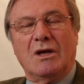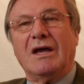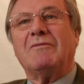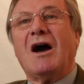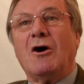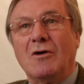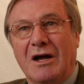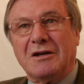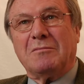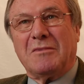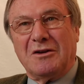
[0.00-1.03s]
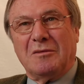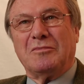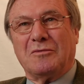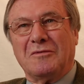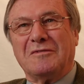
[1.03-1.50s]
Er war auch einer meiner
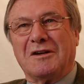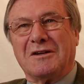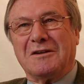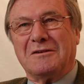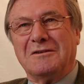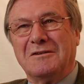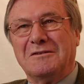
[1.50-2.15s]
Prüfer dann.